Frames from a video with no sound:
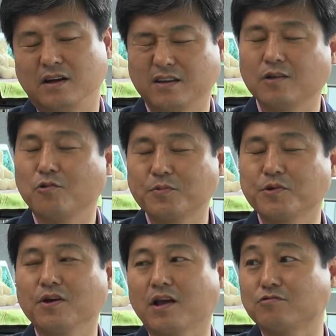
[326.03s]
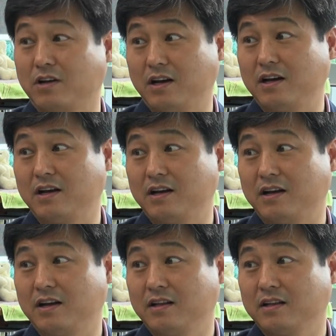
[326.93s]
이게 꼭
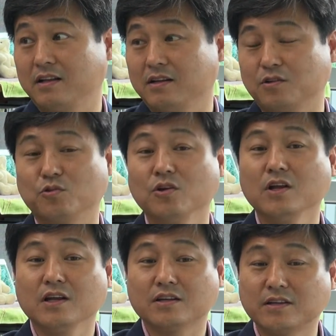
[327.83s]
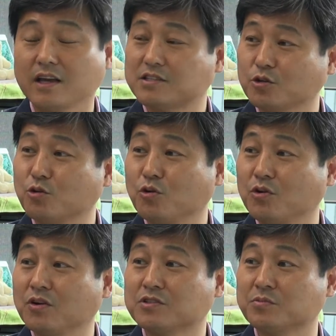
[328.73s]
필요하겠구나 그리고 그게
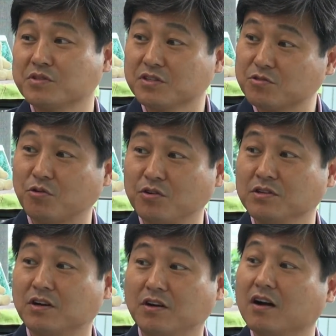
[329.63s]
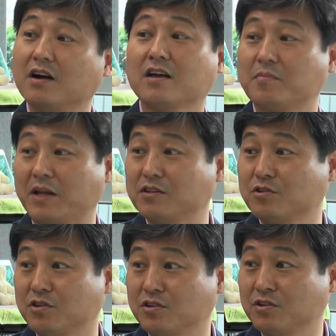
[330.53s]
저도 어쩌면 스스로를 건강하게
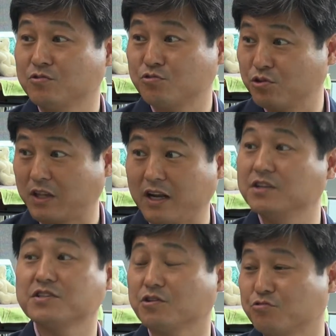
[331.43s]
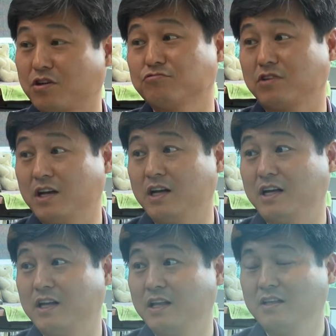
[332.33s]
만들어주고 단련시켜주겠구나.